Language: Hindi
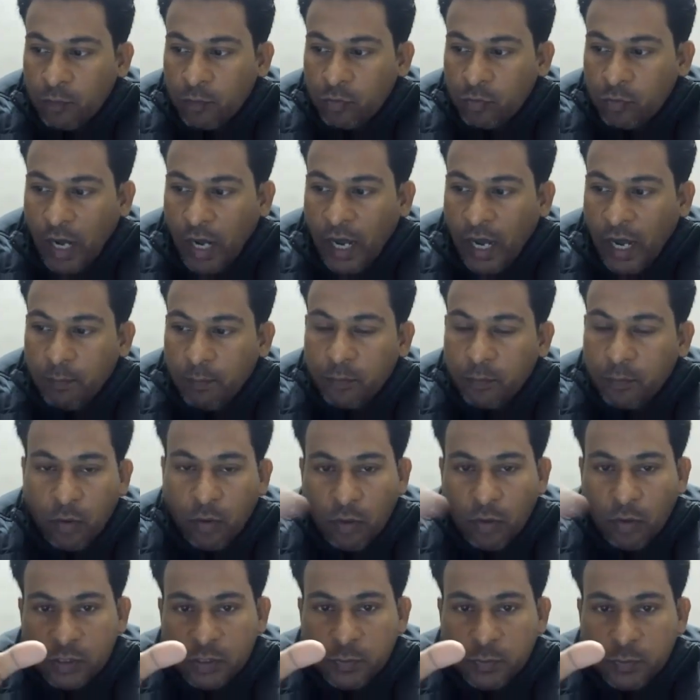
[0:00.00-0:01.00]
तो
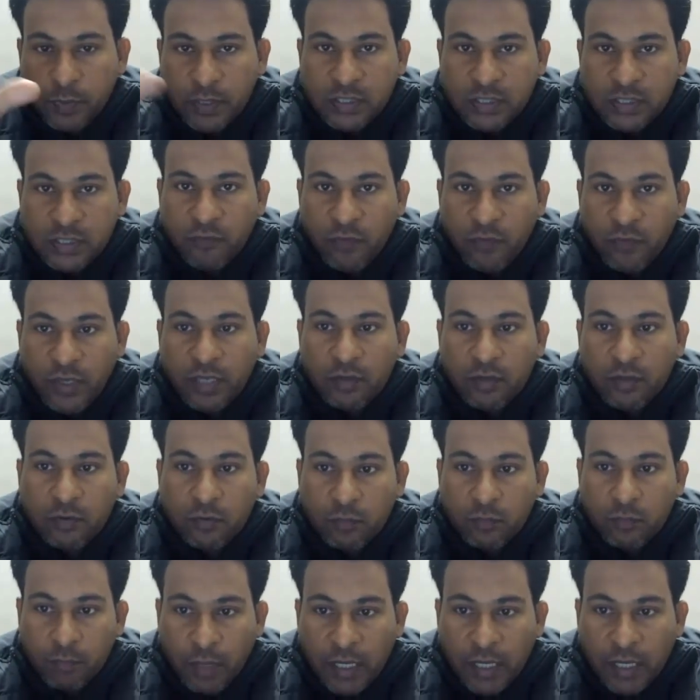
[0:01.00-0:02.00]
आपको स्पेसिफिक
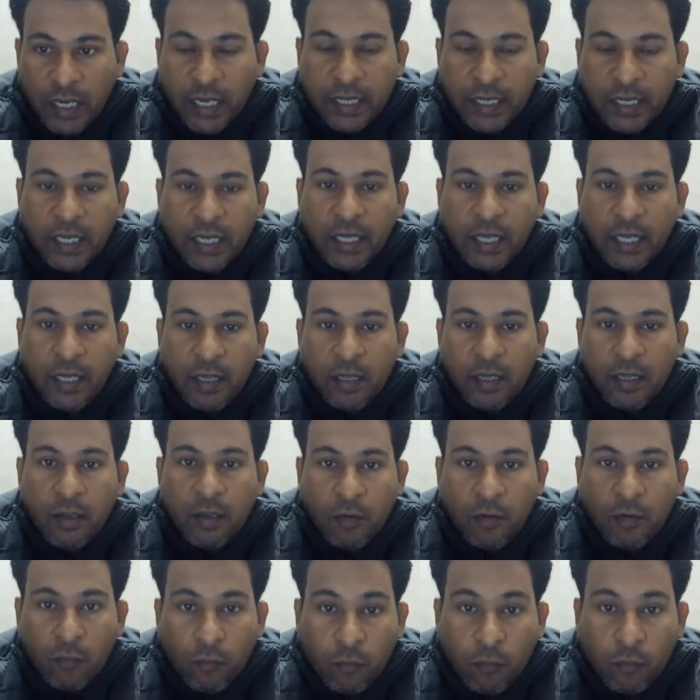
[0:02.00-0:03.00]
बना के
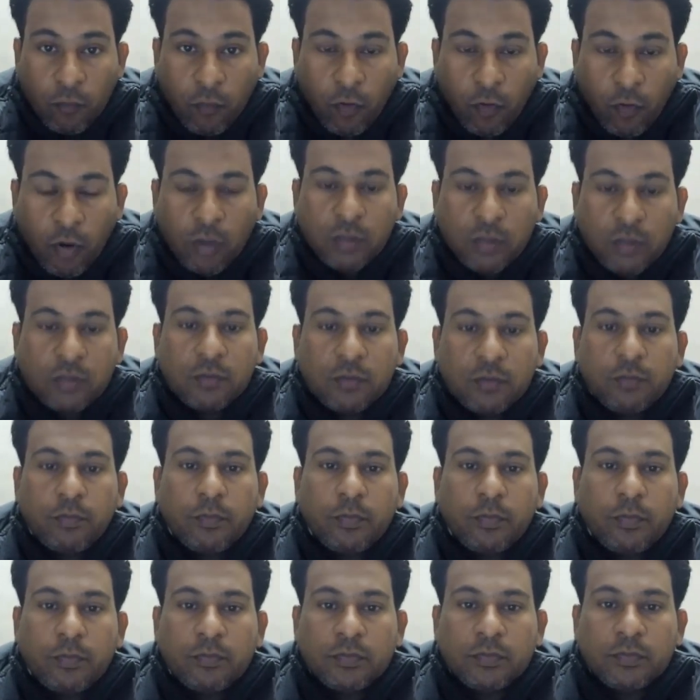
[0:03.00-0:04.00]
वो
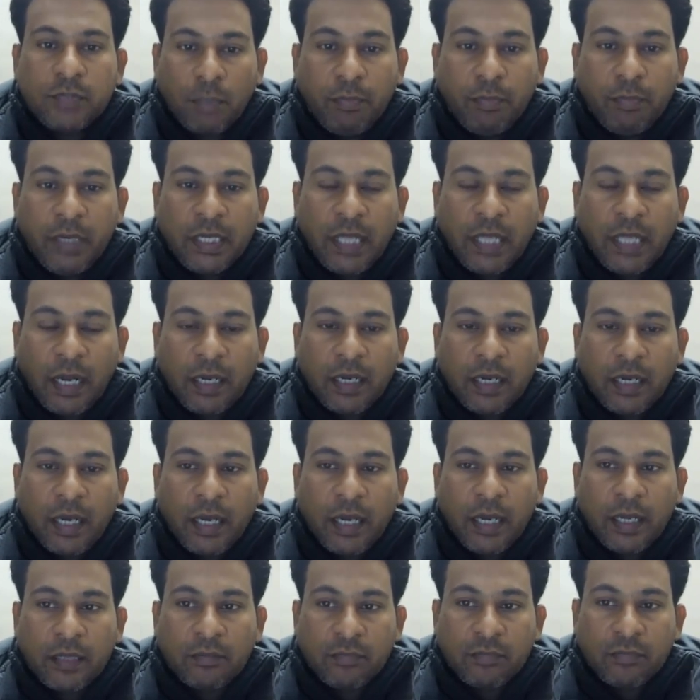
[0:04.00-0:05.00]
सबमिट करना
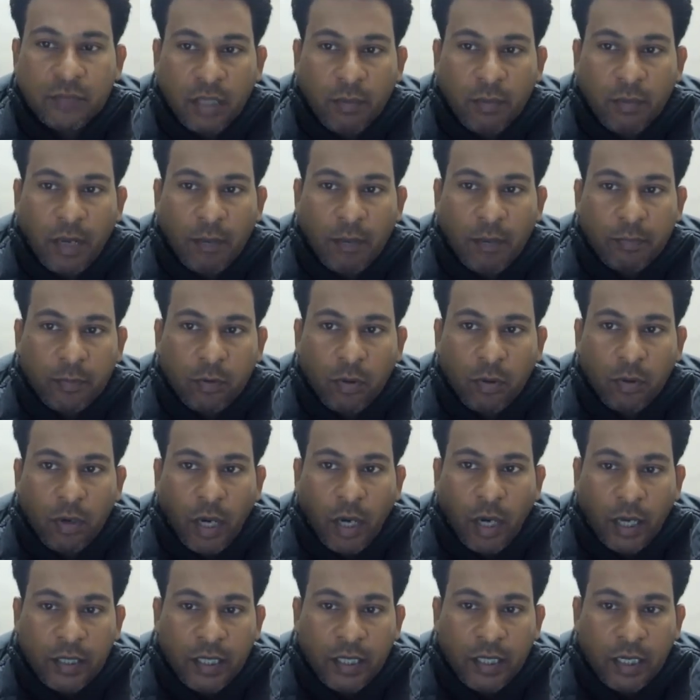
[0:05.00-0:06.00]
है तब आपको
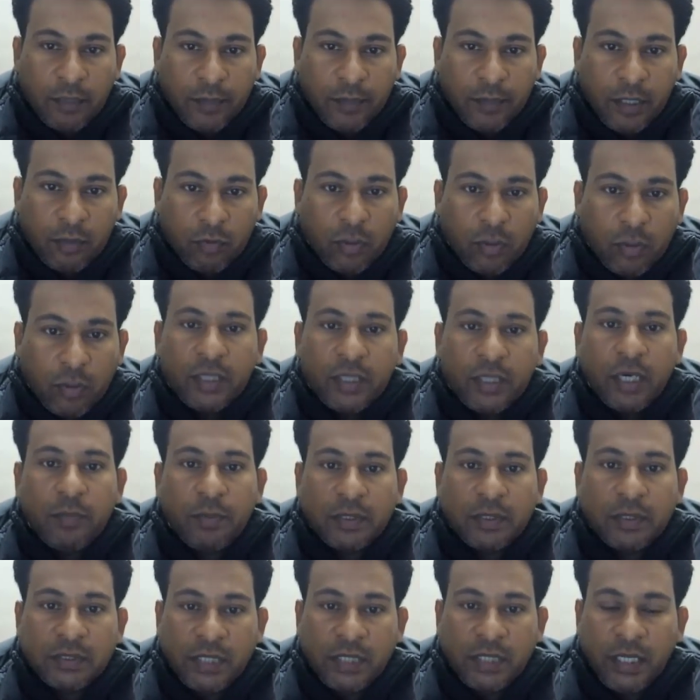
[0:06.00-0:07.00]
हंड्रेड में टू हंड्रेड
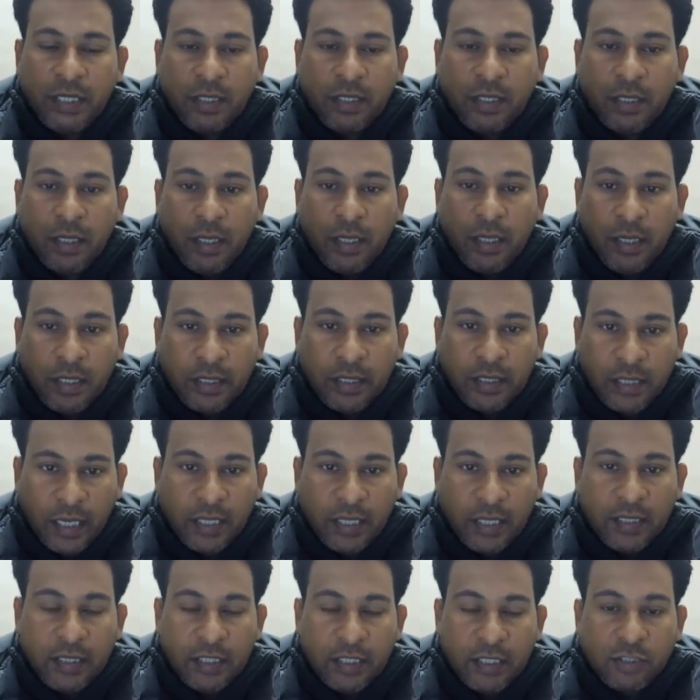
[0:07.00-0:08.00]
परसेंट
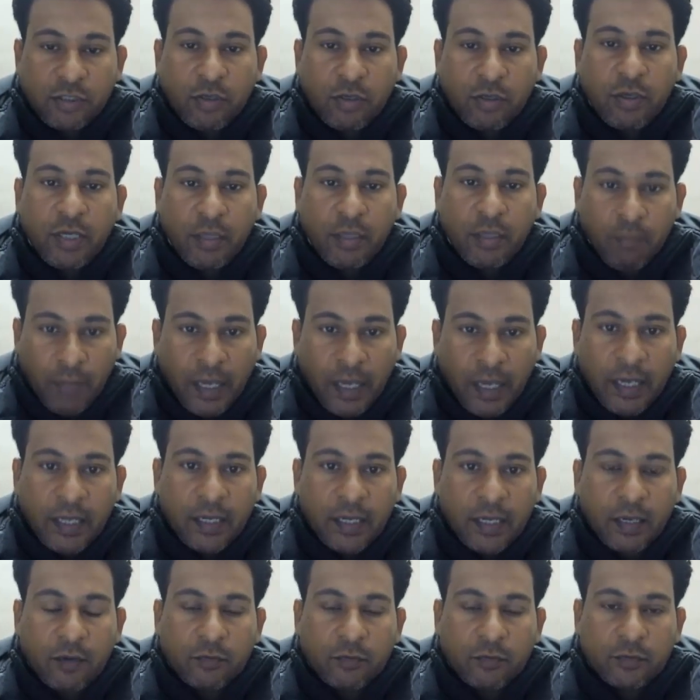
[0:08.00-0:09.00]
गारंटी श्योरिटी मैं ले
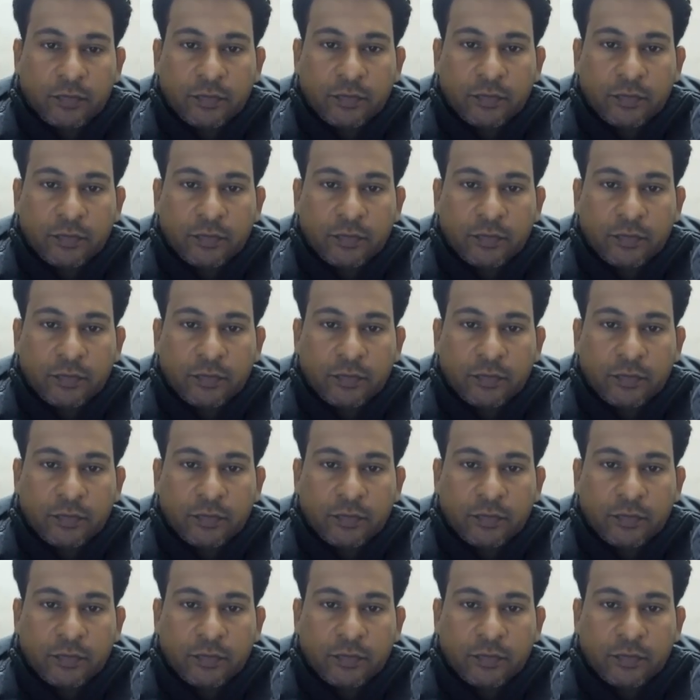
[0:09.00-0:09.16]
रहा हूं